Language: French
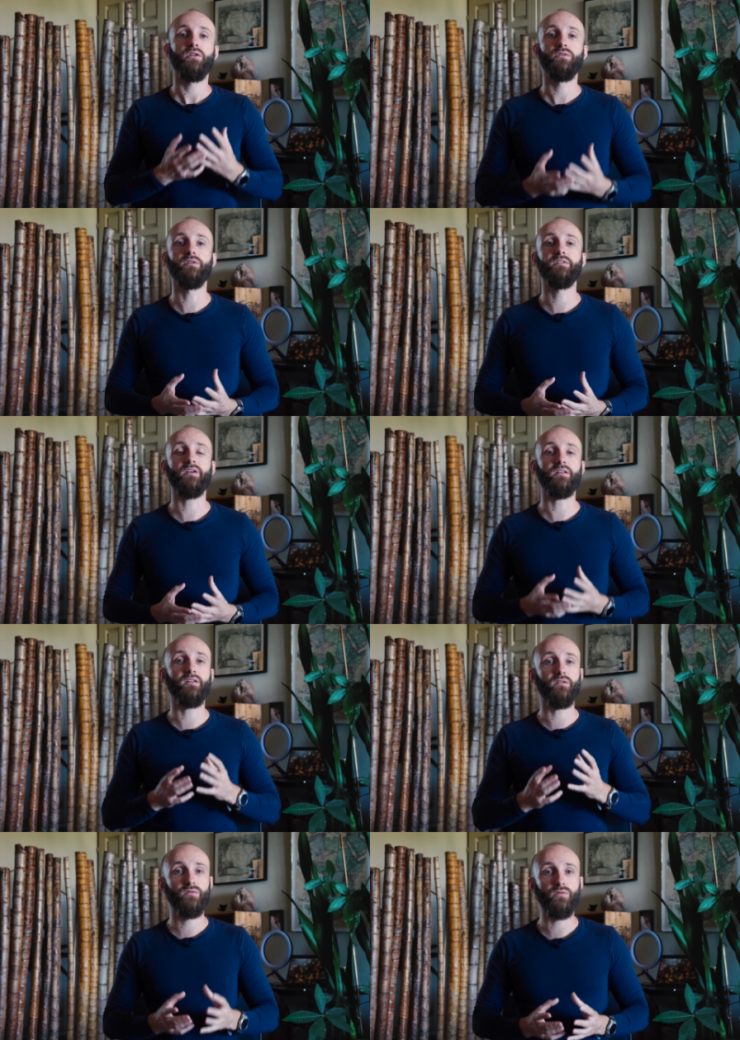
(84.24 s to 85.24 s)
de
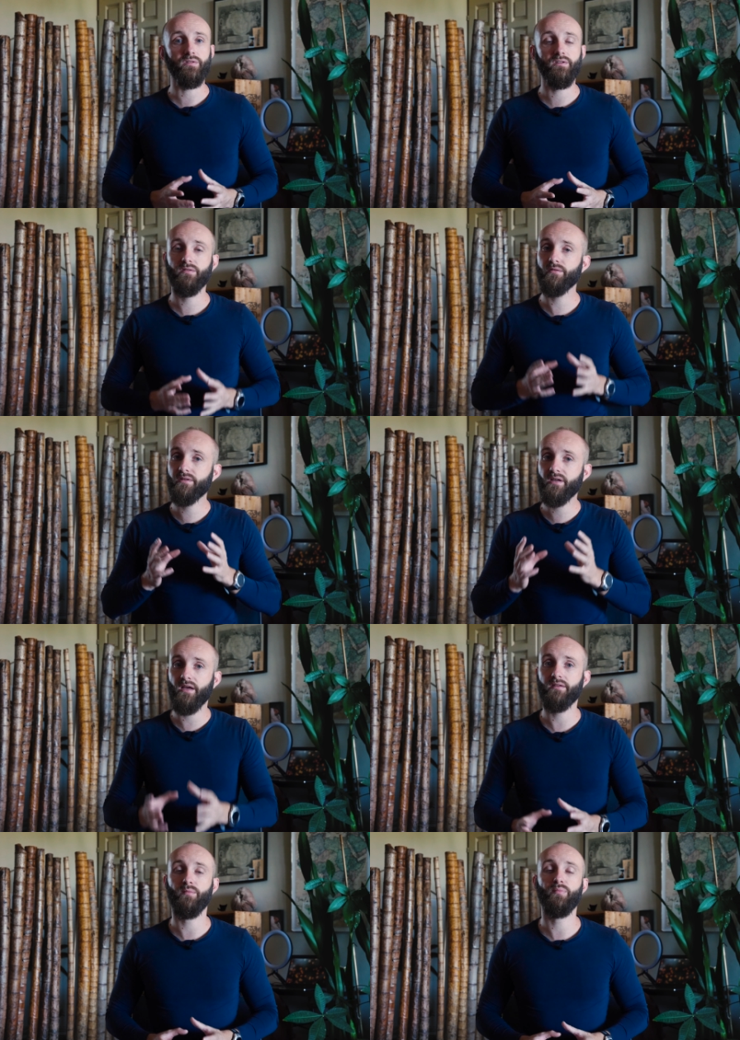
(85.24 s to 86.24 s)
certaines sources qui sont
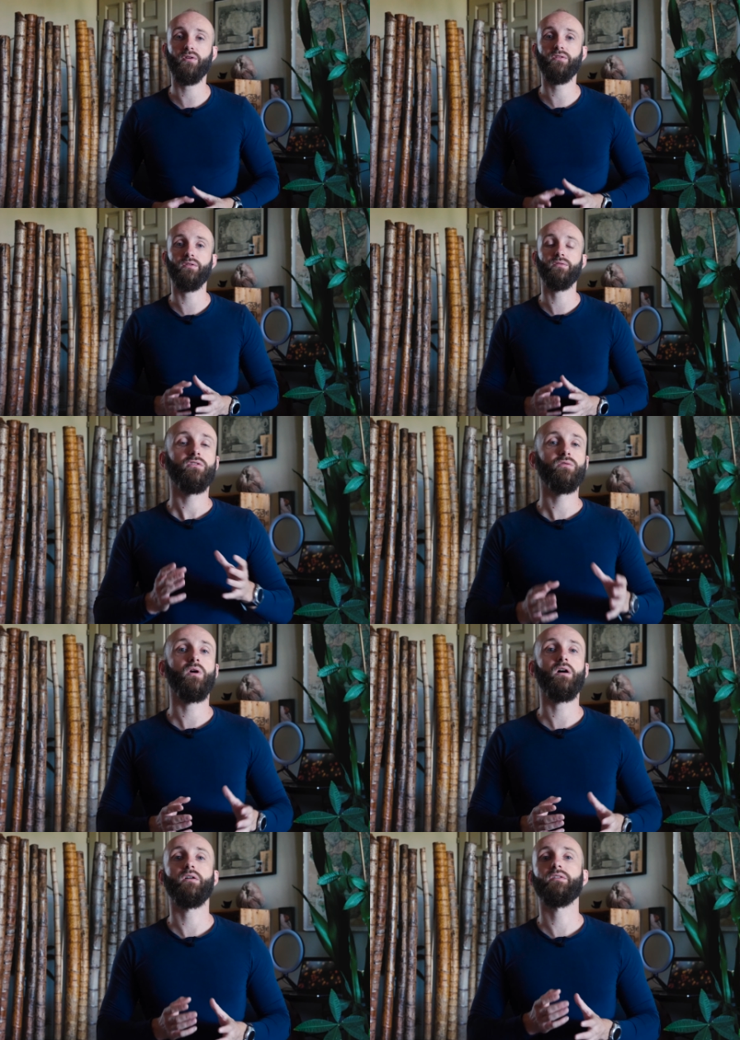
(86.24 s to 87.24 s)
très importantes,
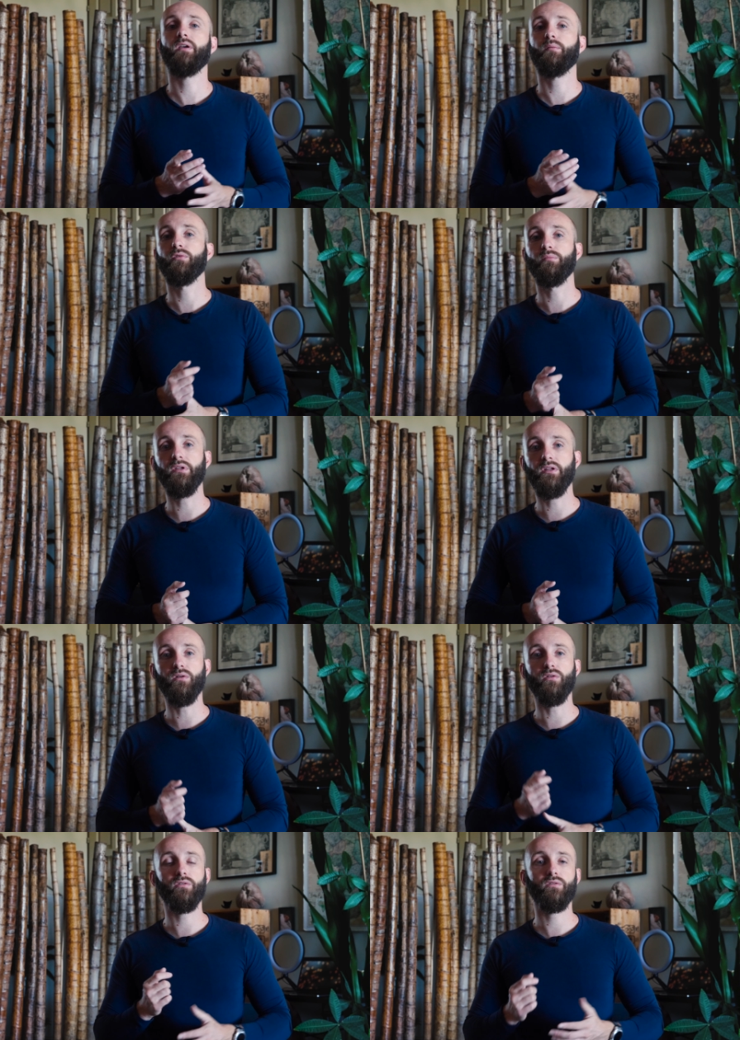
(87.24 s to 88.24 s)
soit en termes de
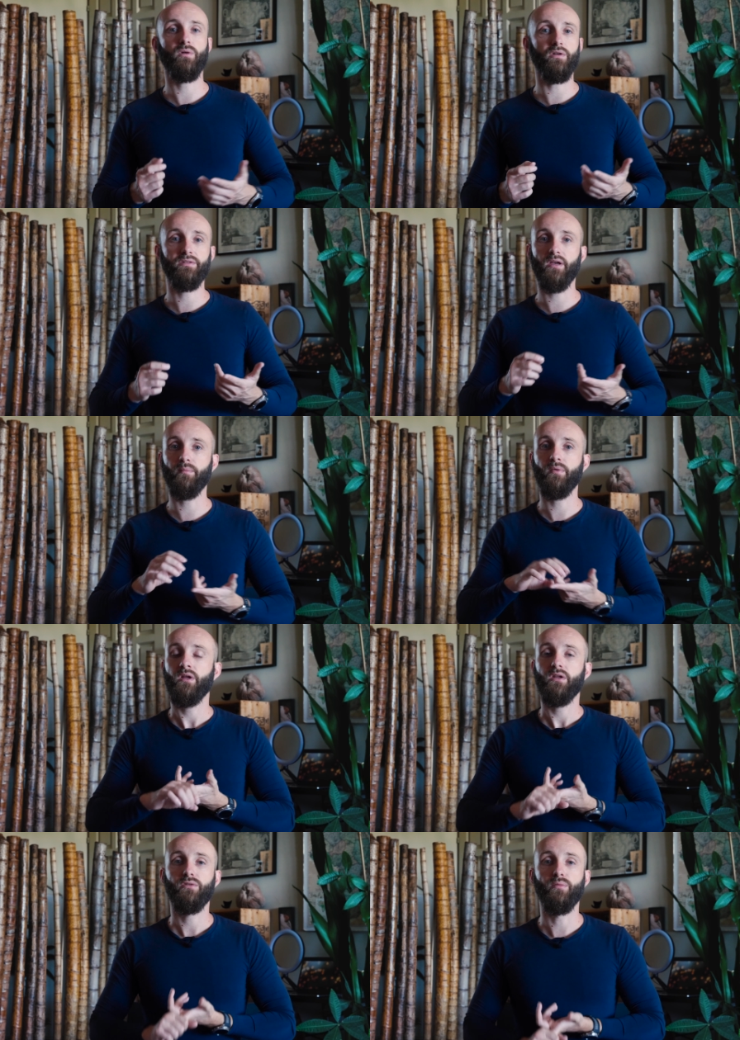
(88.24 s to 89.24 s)
minéraux, soit en termes
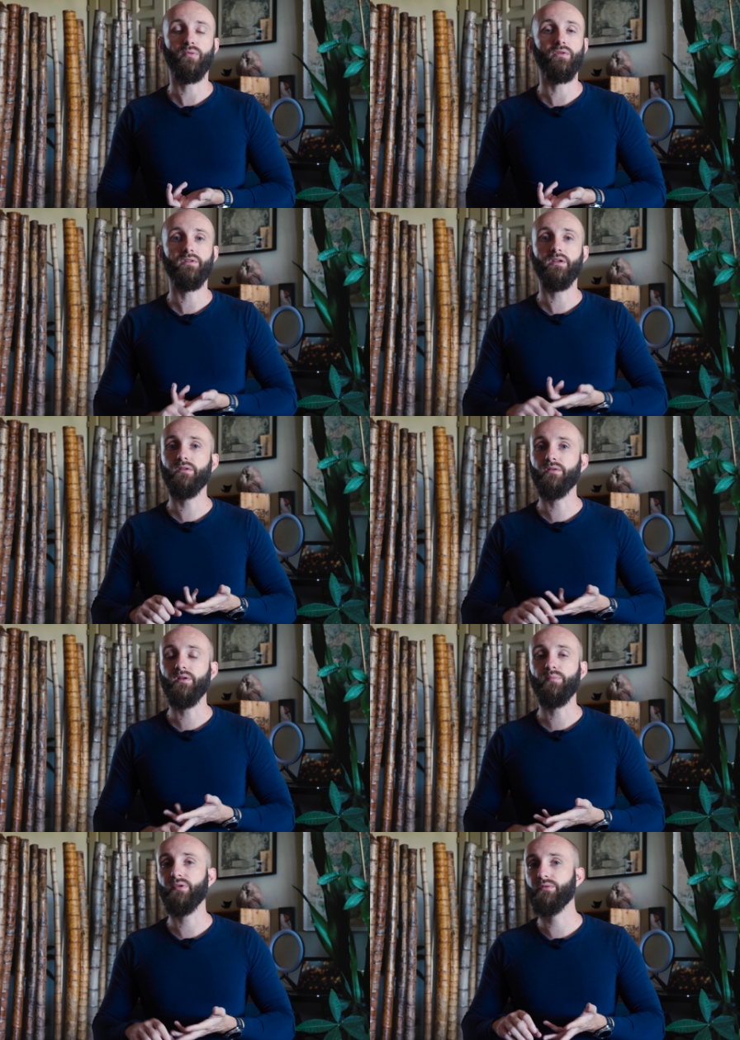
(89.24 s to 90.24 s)
de protéines, de
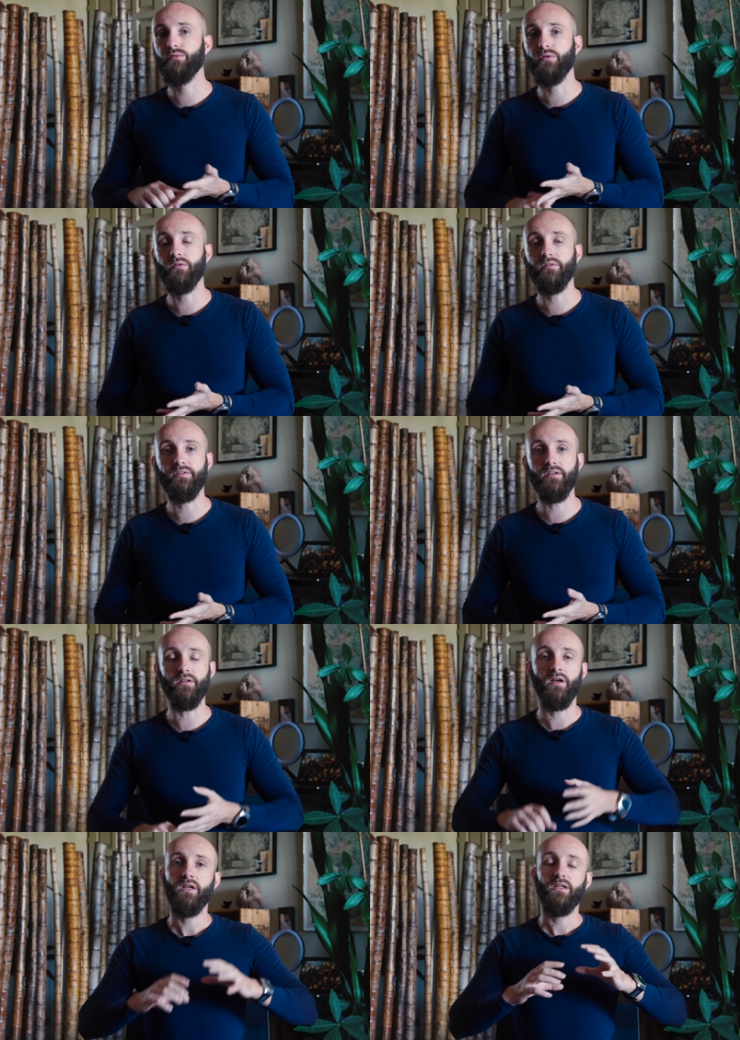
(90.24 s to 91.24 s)
lipides ou de
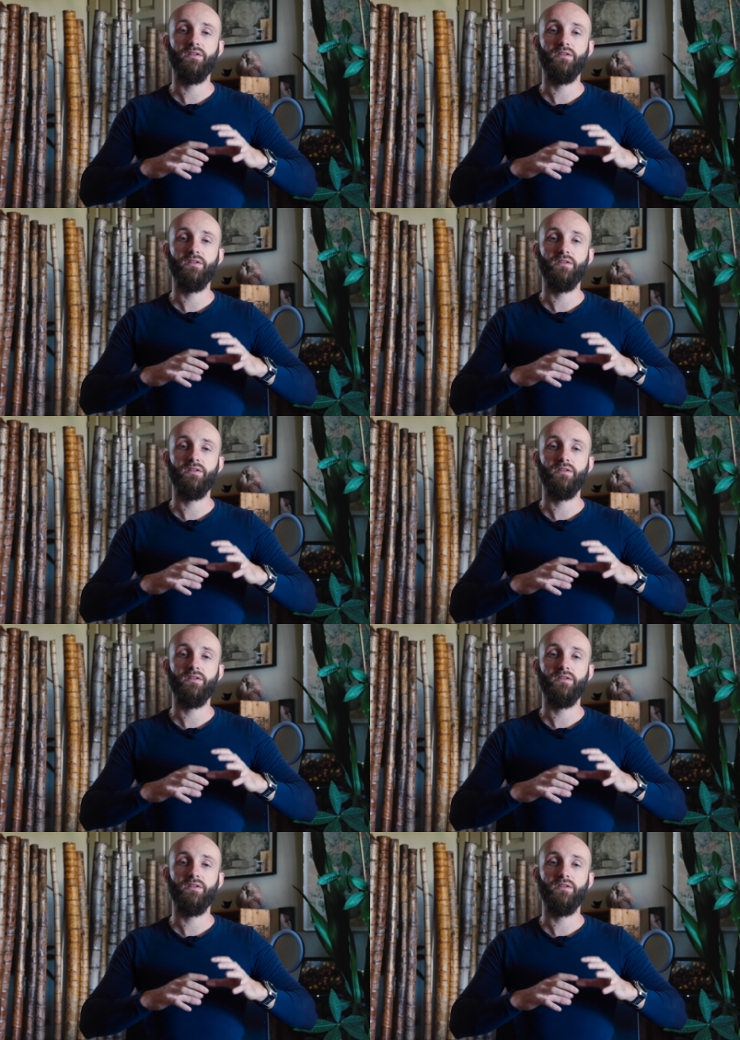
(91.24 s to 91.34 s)
glucides.